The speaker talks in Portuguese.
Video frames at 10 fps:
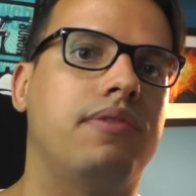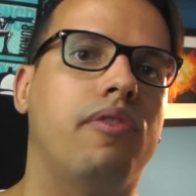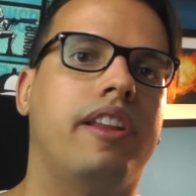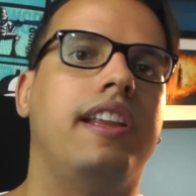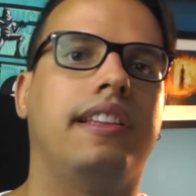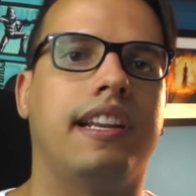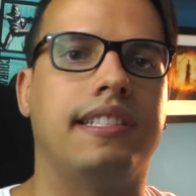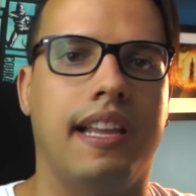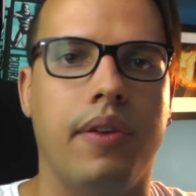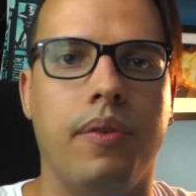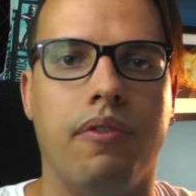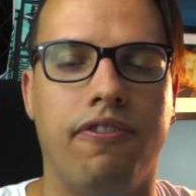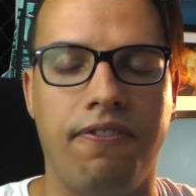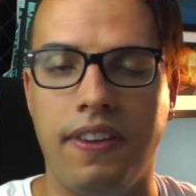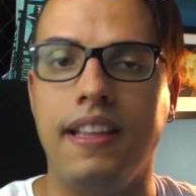e esse Wolverine 3 seriam o
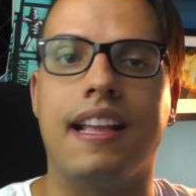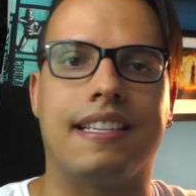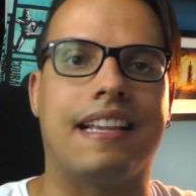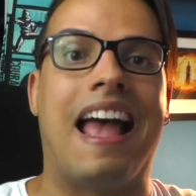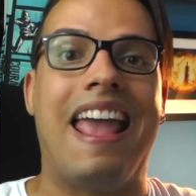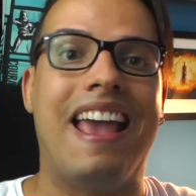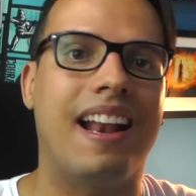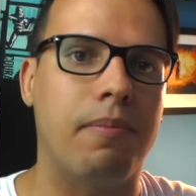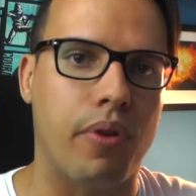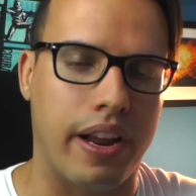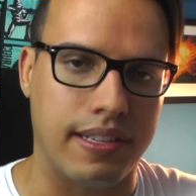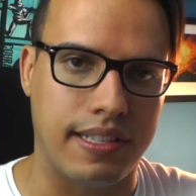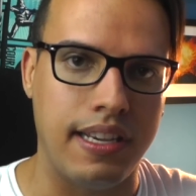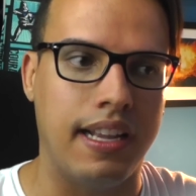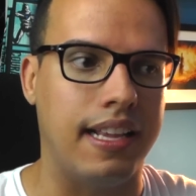fim dessa era Brian
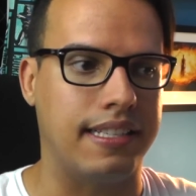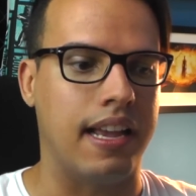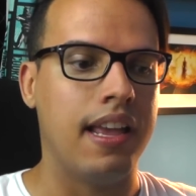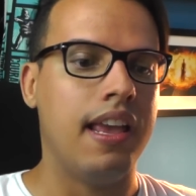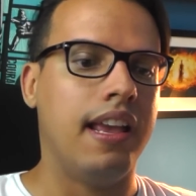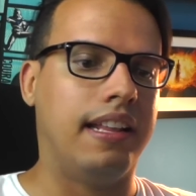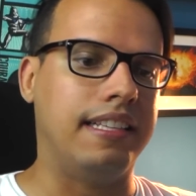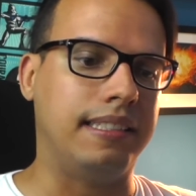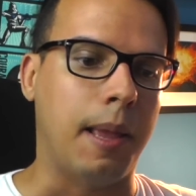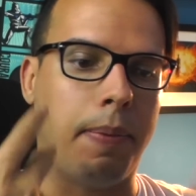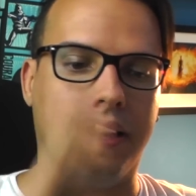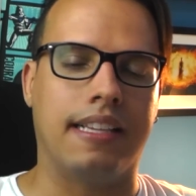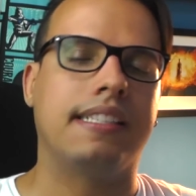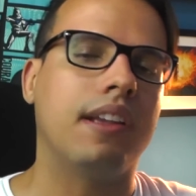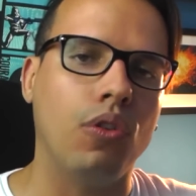Singer, dessa, dessa
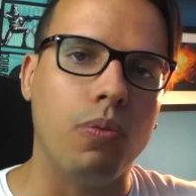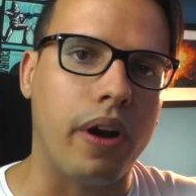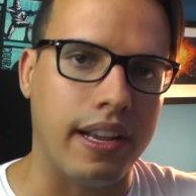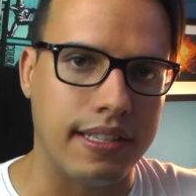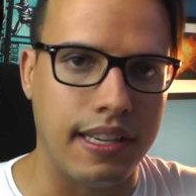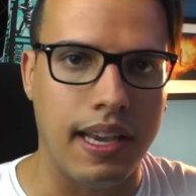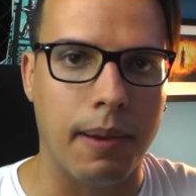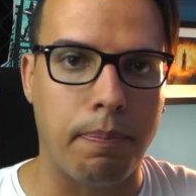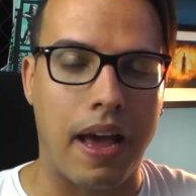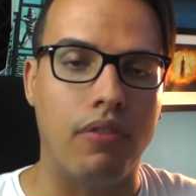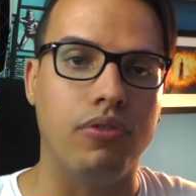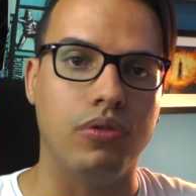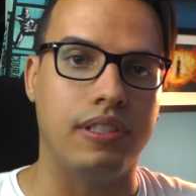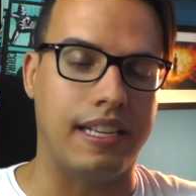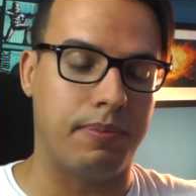interpretação do Brian Singer para
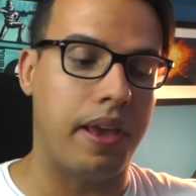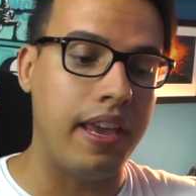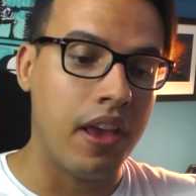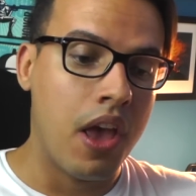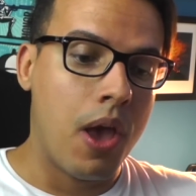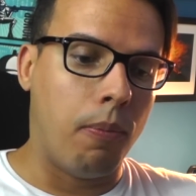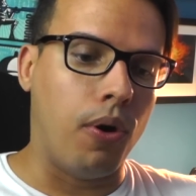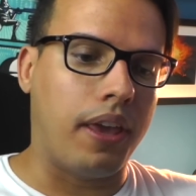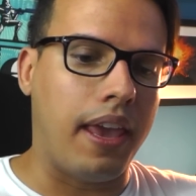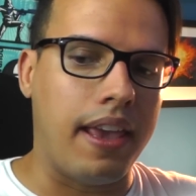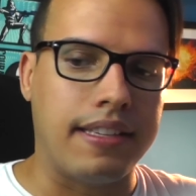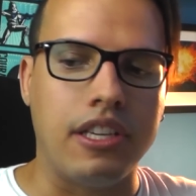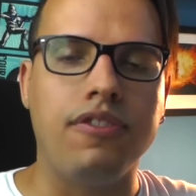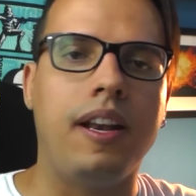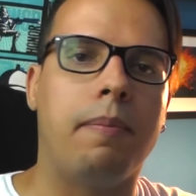os X-Men. Porque, se
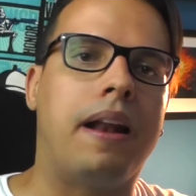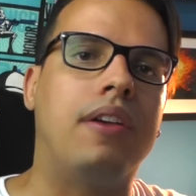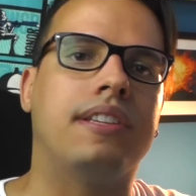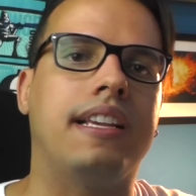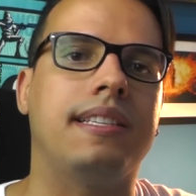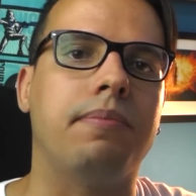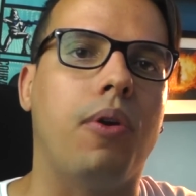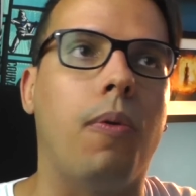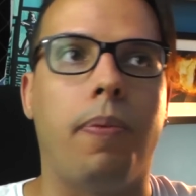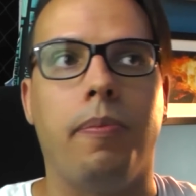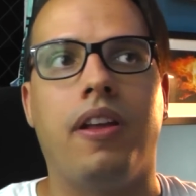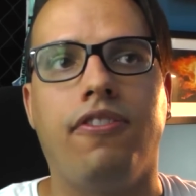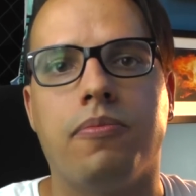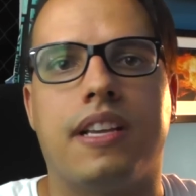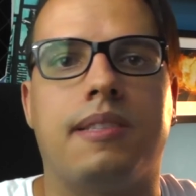a gente for lembrar, os X o primeiro
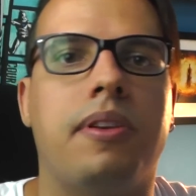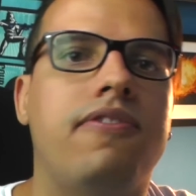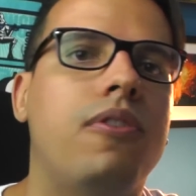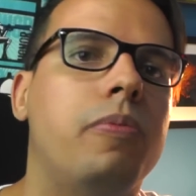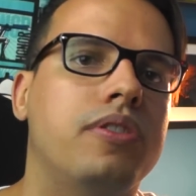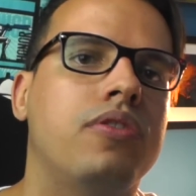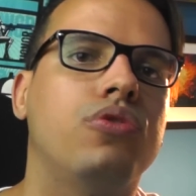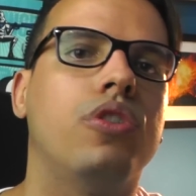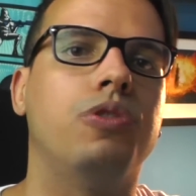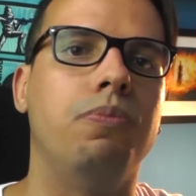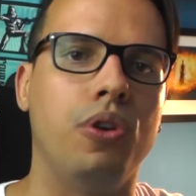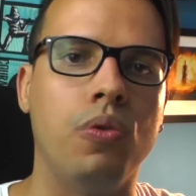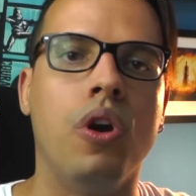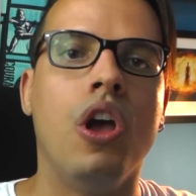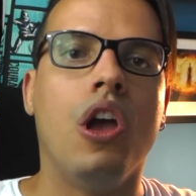filme dos X-Men, que foi no começo dos anos 2000,